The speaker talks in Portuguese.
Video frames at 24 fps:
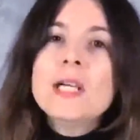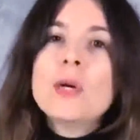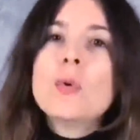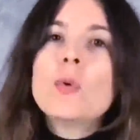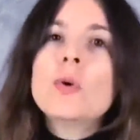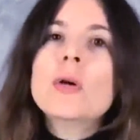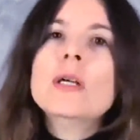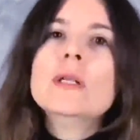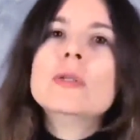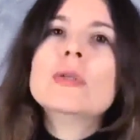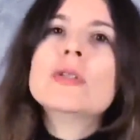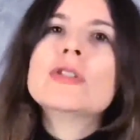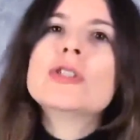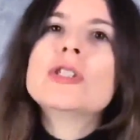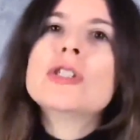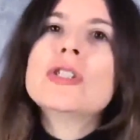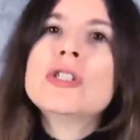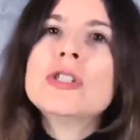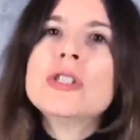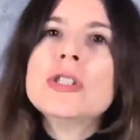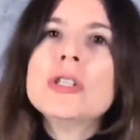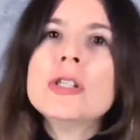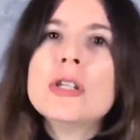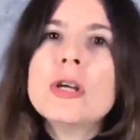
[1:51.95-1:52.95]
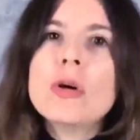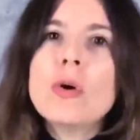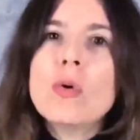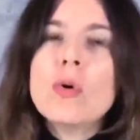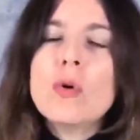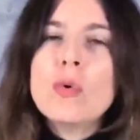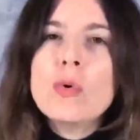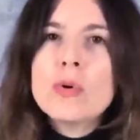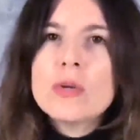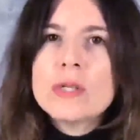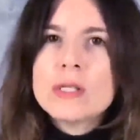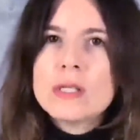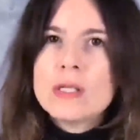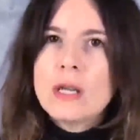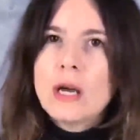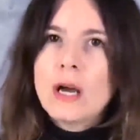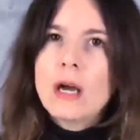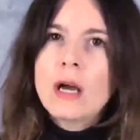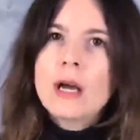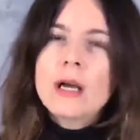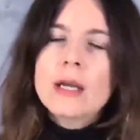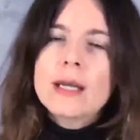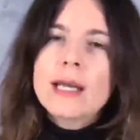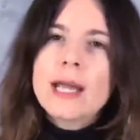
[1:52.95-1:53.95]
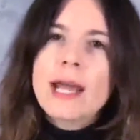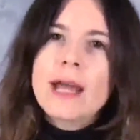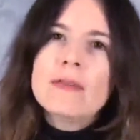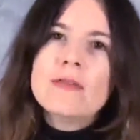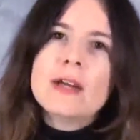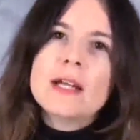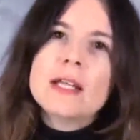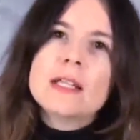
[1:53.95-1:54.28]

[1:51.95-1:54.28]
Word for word: E quando a gente usa, né?